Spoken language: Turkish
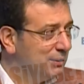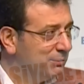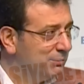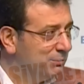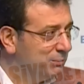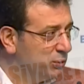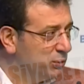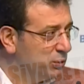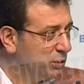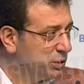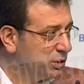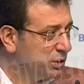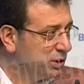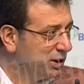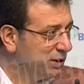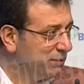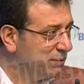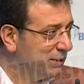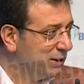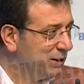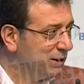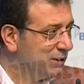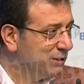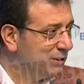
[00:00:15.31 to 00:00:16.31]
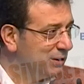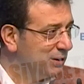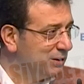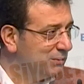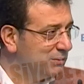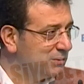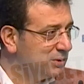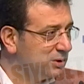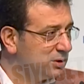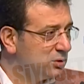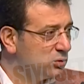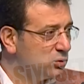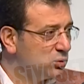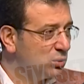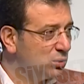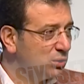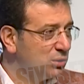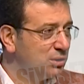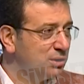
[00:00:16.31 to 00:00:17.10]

Büyükşehir Belediye'mizin çok